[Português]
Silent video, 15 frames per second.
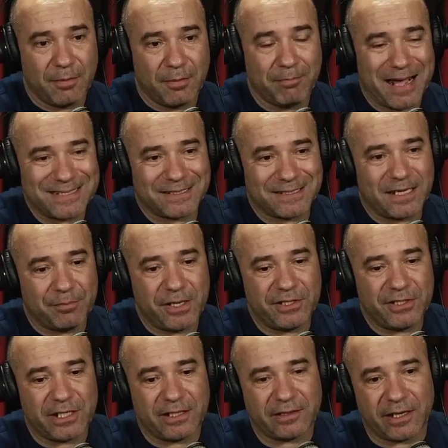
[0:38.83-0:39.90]

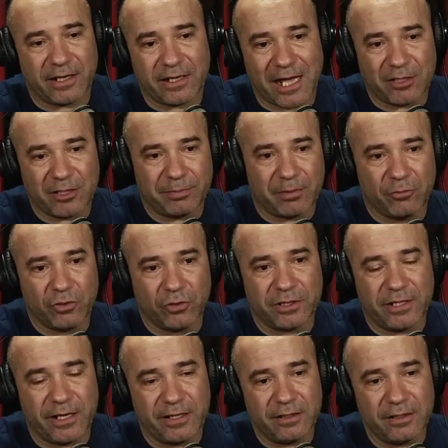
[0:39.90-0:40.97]
Basicamente, ele é treinado para
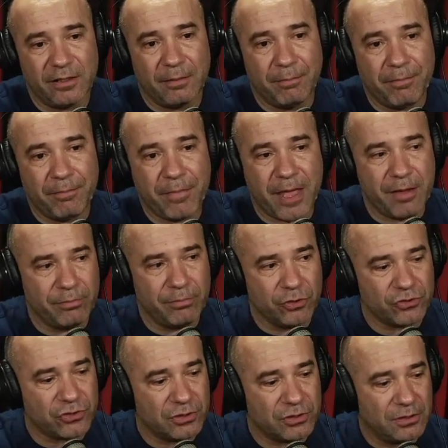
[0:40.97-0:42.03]
morder
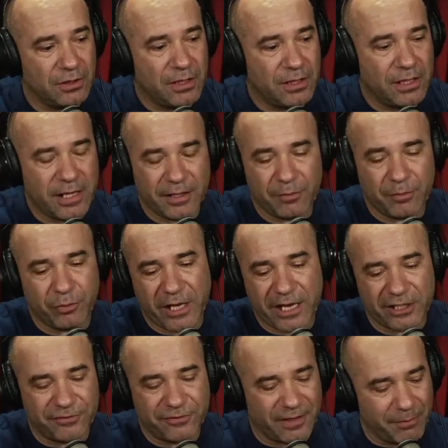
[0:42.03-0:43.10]
membros. E por que, que
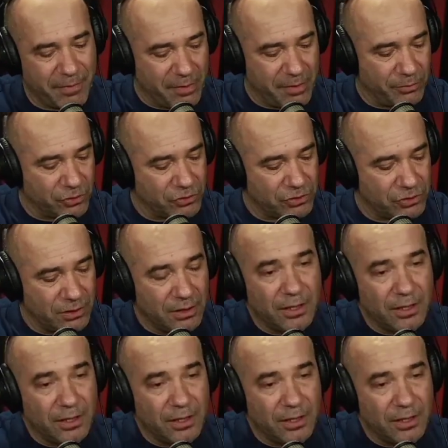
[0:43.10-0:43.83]
a gente fala membros?